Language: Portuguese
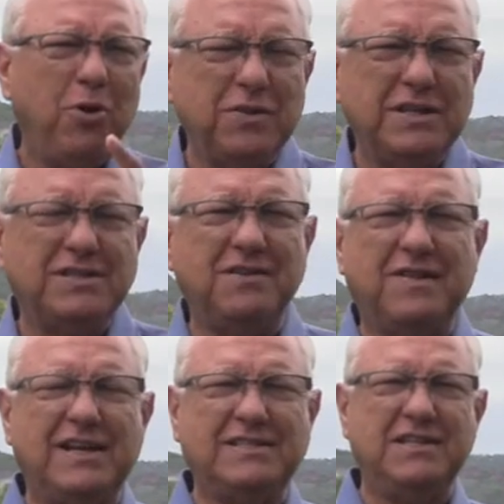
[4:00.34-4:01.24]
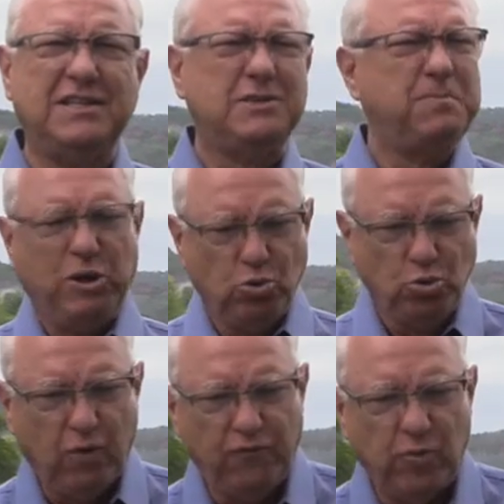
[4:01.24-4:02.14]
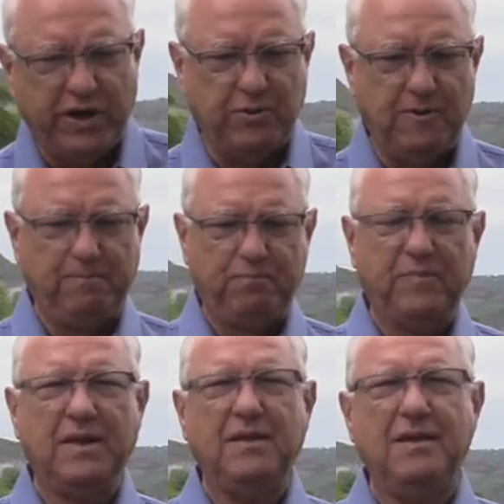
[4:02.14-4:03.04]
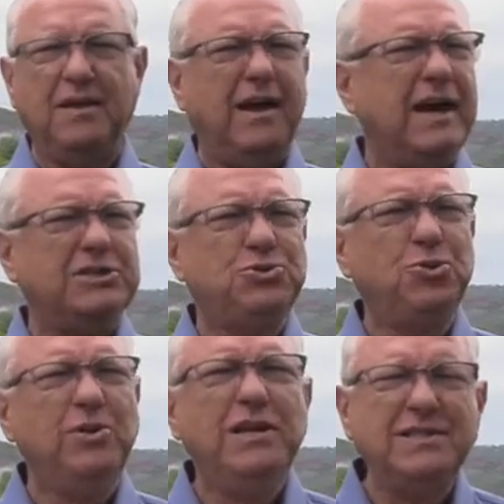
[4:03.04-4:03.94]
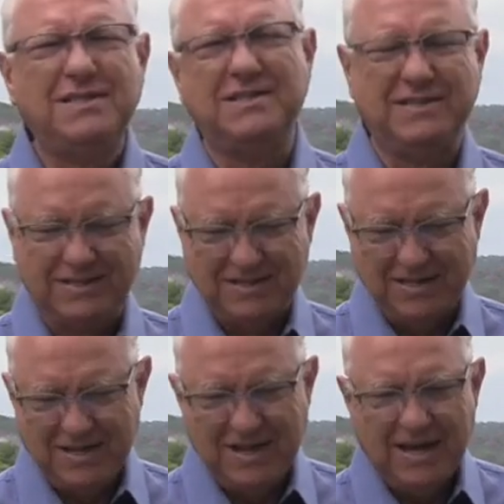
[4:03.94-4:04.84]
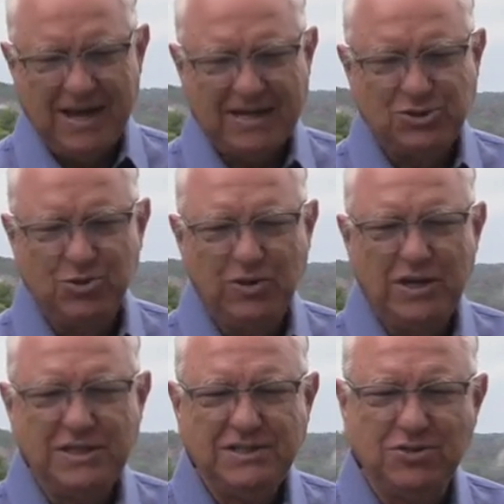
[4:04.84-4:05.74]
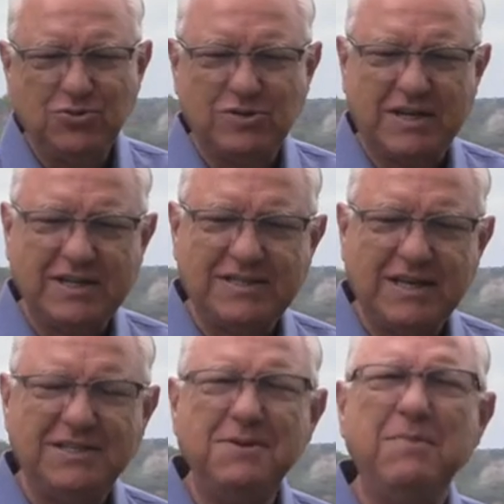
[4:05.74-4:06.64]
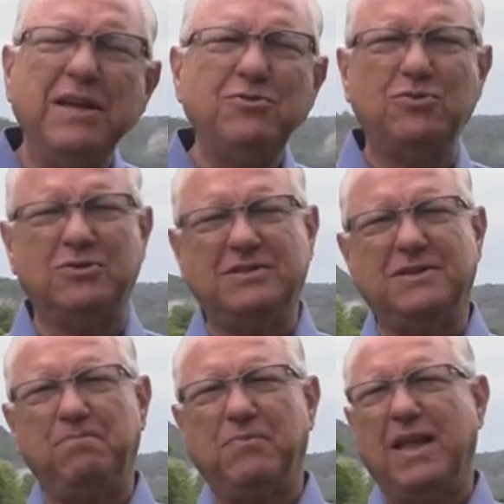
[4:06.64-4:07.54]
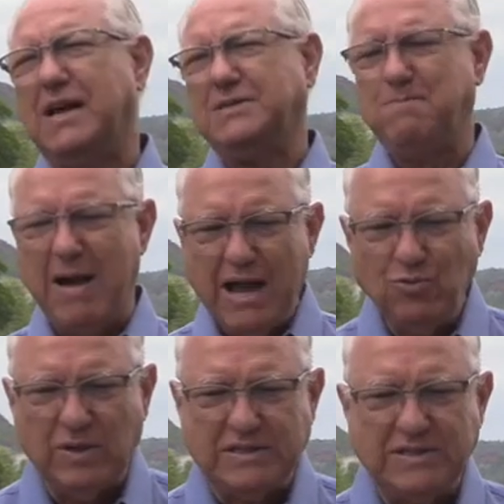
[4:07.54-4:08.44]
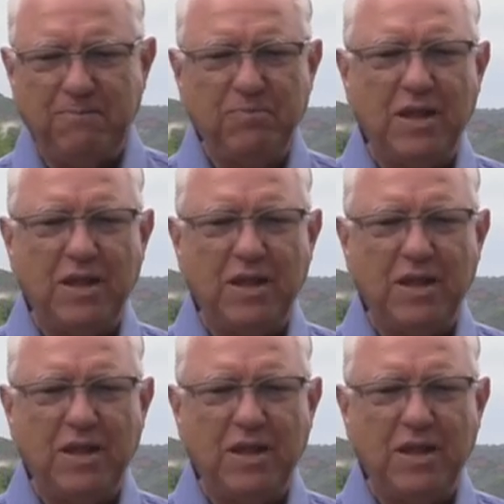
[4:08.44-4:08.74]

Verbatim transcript: podem ser trazidas para o novo ano? As tolices, as tolices, os ressentimentos, as mágoas,